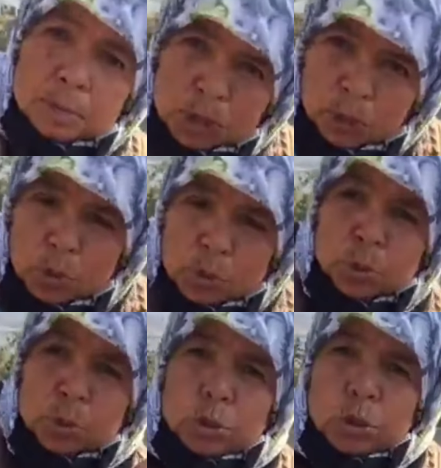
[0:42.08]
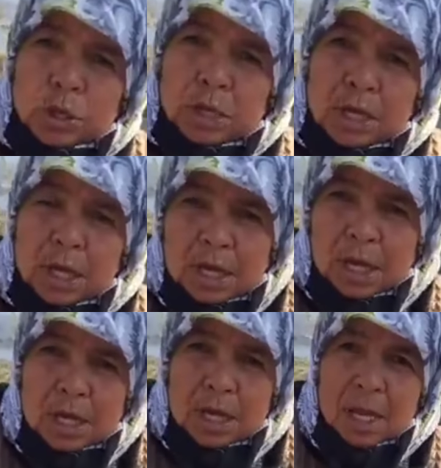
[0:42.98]
Bir de koştur. Erkek
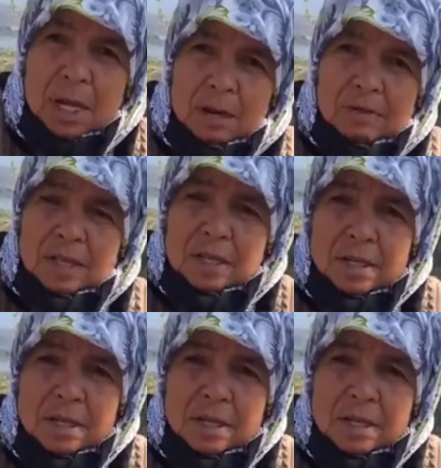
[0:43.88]
evet. niye yar evatı?